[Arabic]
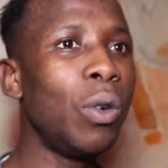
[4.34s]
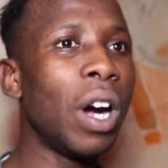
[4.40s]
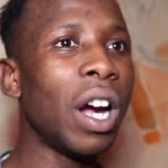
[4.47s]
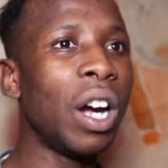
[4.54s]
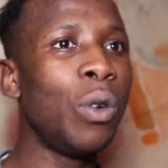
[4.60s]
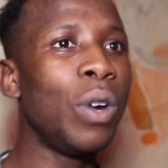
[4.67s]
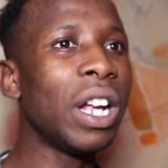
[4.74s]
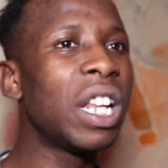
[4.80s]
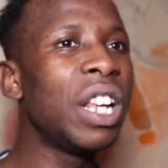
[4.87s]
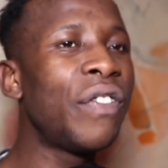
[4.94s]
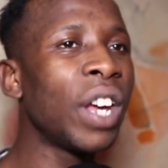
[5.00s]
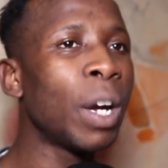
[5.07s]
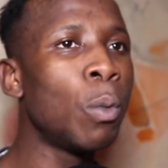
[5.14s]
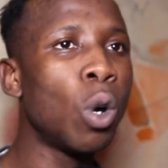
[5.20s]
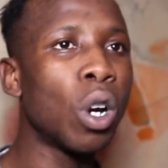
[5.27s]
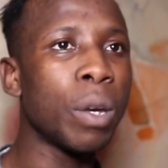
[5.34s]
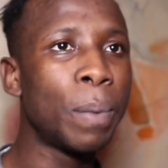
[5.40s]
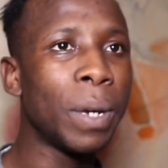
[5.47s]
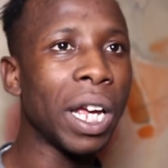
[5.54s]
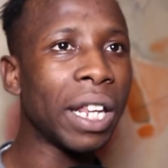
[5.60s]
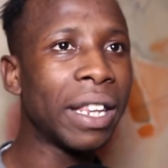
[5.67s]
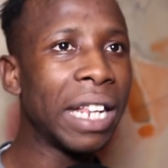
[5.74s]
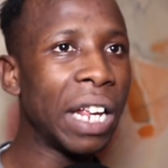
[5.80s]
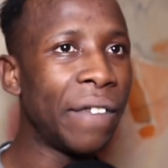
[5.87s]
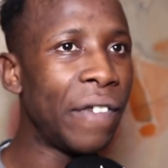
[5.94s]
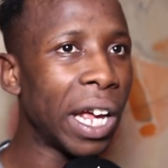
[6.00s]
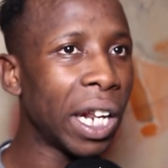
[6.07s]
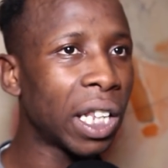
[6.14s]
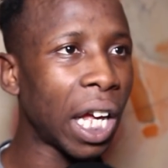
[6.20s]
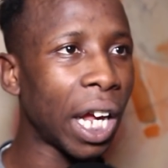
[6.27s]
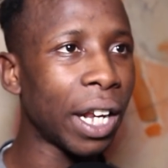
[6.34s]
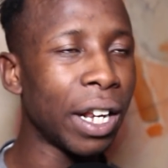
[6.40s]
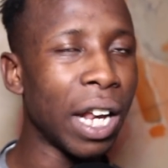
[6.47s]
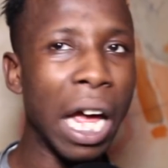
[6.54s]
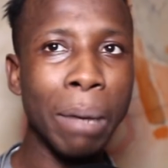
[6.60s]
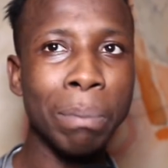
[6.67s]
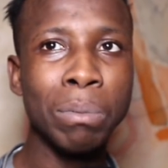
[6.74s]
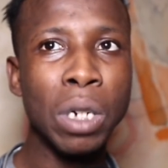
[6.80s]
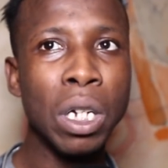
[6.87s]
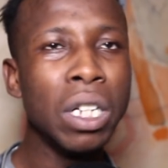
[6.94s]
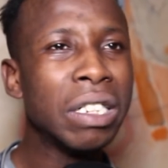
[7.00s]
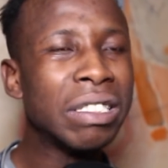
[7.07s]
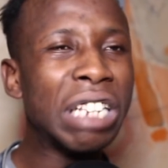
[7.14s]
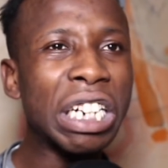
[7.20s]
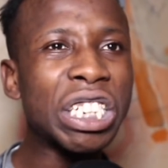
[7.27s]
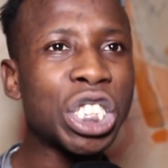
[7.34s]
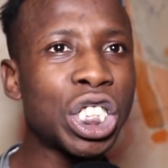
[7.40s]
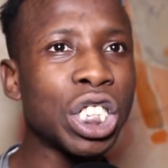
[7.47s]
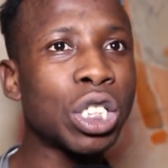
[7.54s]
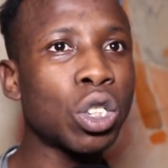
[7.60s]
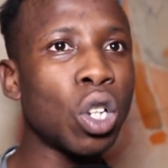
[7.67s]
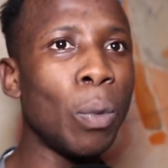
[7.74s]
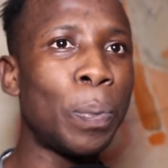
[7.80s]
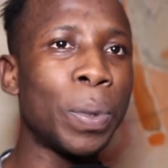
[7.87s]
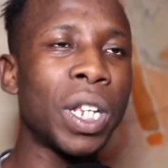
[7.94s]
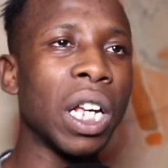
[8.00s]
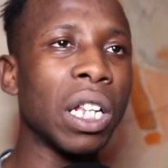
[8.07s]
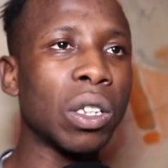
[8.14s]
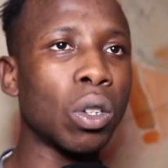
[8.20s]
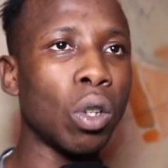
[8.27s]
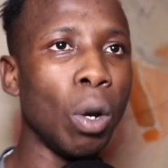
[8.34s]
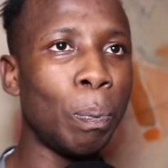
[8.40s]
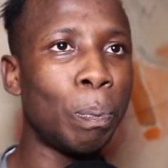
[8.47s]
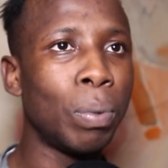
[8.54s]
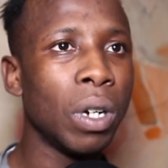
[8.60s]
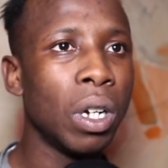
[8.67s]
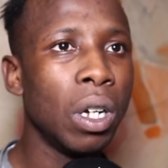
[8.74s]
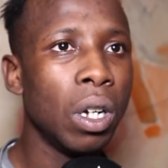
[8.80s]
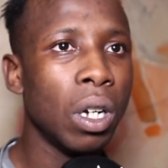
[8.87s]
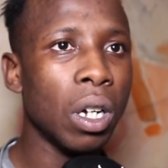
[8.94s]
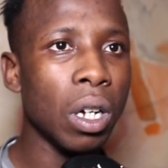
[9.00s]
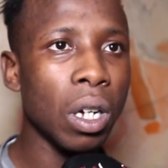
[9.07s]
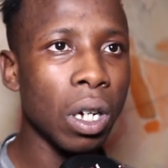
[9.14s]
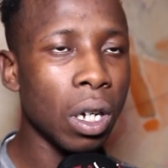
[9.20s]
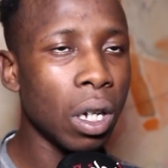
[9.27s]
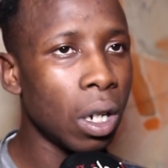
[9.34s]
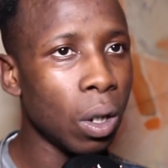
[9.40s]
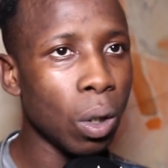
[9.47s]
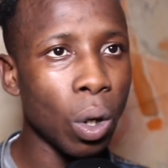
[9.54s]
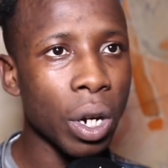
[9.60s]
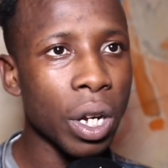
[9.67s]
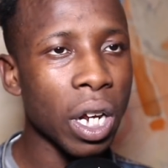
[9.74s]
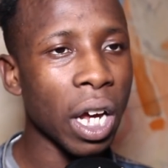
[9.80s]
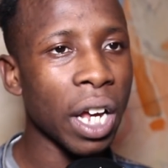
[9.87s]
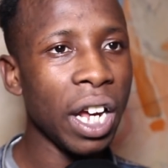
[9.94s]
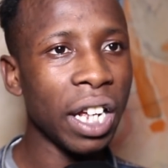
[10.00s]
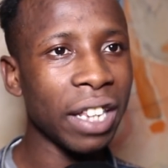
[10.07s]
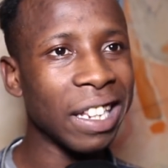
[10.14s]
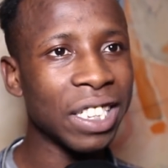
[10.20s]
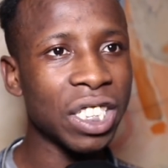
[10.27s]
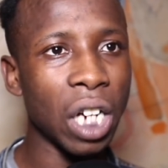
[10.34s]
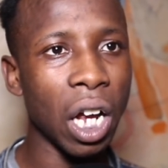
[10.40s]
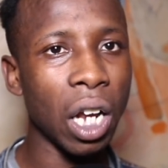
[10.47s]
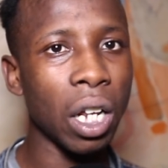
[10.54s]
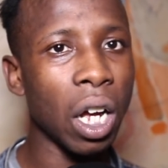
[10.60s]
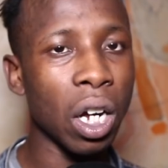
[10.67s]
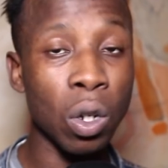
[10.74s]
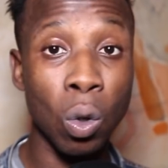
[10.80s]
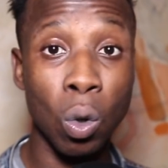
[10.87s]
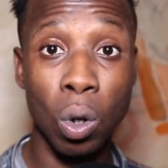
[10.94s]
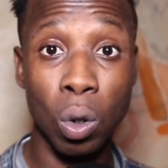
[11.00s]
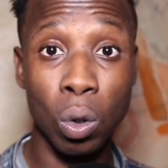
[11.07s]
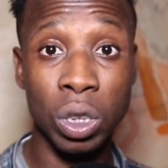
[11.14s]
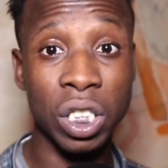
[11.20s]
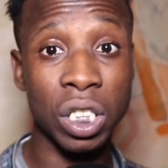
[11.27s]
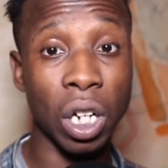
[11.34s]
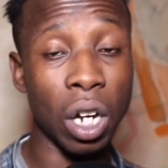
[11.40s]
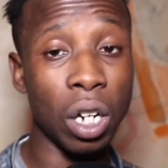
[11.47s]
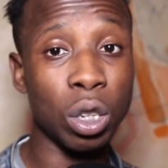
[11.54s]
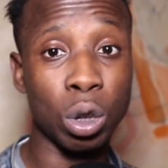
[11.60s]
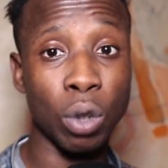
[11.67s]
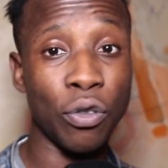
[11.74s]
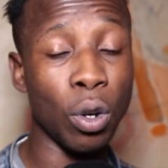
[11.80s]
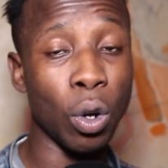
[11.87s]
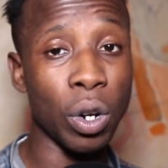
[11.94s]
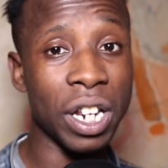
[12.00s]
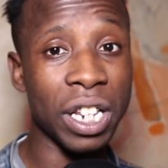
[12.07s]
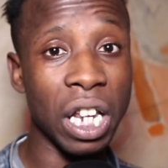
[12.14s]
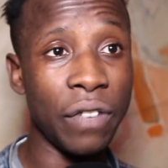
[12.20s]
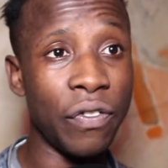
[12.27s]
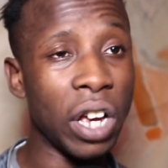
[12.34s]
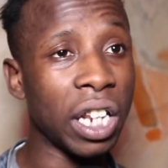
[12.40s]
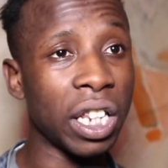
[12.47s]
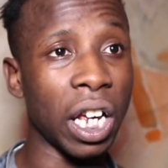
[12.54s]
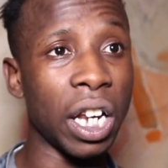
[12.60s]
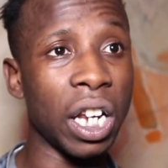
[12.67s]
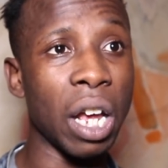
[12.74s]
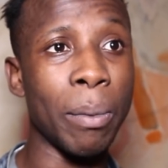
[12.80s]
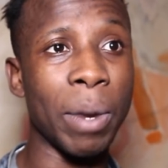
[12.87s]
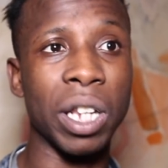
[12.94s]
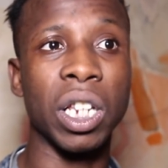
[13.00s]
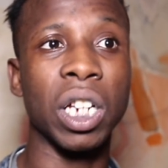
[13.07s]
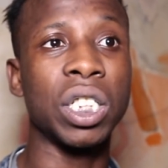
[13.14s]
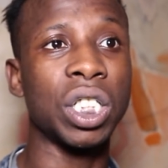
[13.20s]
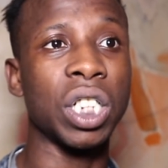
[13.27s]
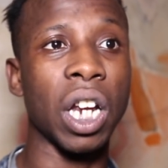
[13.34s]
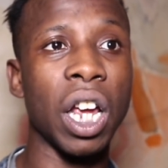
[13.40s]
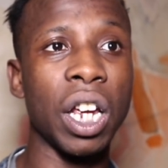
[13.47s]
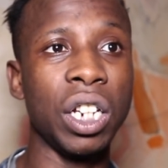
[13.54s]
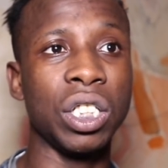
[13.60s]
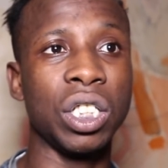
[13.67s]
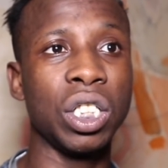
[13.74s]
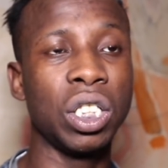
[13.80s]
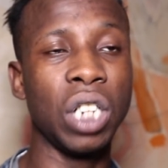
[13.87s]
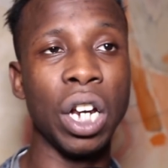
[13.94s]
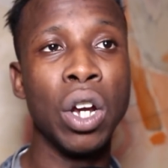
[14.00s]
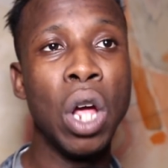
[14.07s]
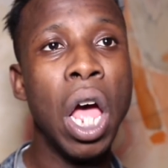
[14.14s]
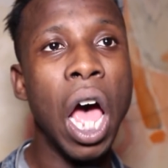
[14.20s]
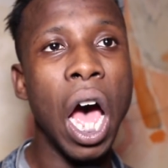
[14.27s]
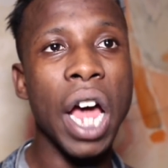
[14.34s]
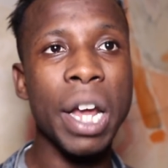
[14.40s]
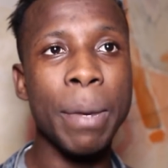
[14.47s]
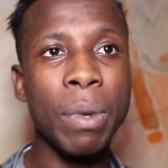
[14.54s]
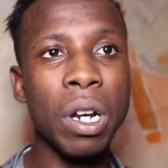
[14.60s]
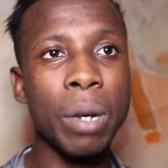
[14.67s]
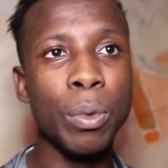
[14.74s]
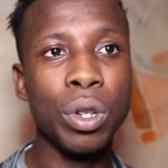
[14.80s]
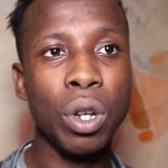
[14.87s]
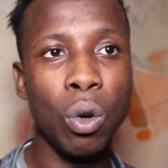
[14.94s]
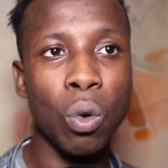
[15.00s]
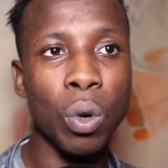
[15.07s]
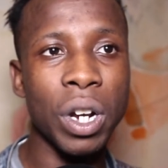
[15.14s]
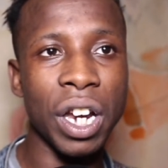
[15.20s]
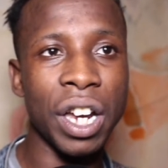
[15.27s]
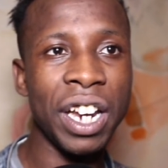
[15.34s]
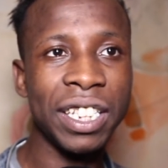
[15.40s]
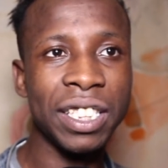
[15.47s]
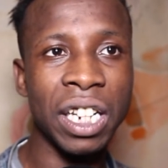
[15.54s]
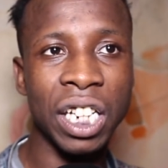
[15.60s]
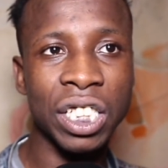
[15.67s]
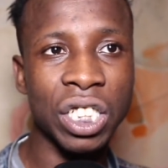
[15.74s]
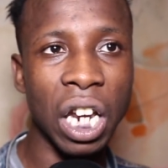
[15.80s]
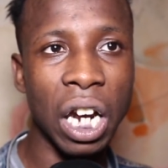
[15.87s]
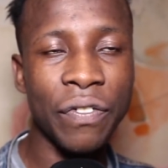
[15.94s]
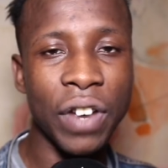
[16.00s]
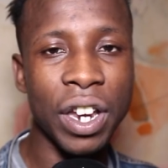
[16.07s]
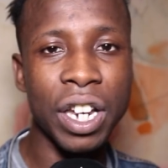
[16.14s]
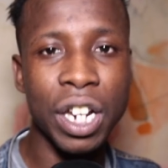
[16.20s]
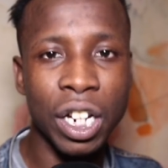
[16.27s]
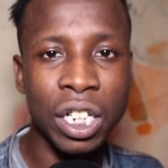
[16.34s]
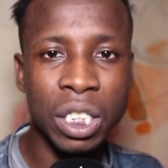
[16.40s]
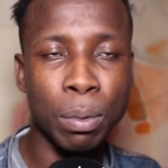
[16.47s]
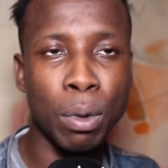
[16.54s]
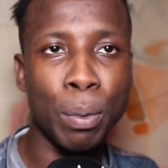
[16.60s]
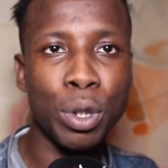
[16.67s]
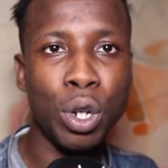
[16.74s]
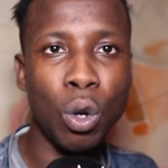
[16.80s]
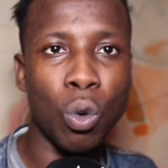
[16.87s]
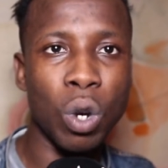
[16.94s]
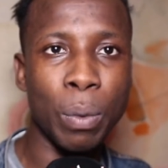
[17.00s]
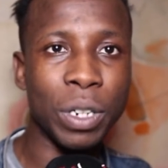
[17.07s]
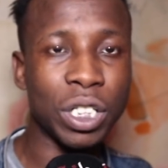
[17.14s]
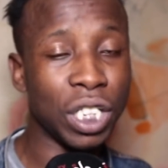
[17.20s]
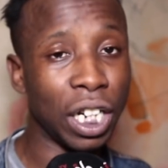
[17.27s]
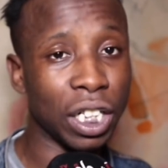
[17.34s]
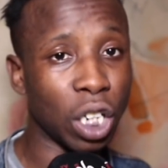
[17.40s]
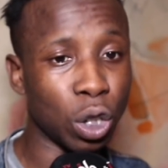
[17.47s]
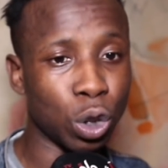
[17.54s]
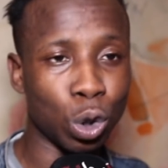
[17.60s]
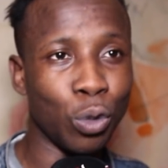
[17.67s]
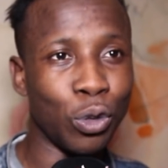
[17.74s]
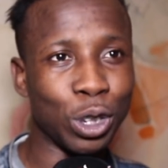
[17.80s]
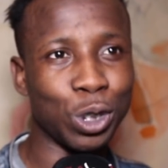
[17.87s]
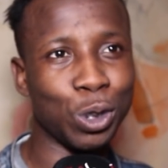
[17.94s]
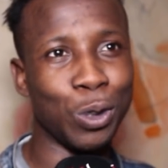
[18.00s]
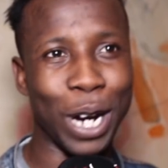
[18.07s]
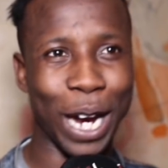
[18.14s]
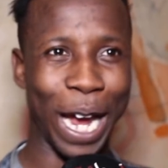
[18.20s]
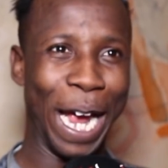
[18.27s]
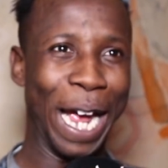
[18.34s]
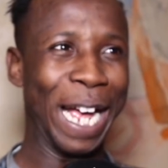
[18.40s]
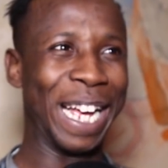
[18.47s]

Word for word: وقع واحد ليفيرمون كبير ديال فريد غنام داك الشيء الطوب ديال الطوب آه الاغنيه غيحطها ان شاء الله كنقول لكل شيء دخل يشوف الاغنيه ديال فريد غنام راه داك الشيء رائع جدا انا من المدعوين يعني احسن لي الشرف انني كنت من المدعوين باش نحضر نشوف اشنو واقع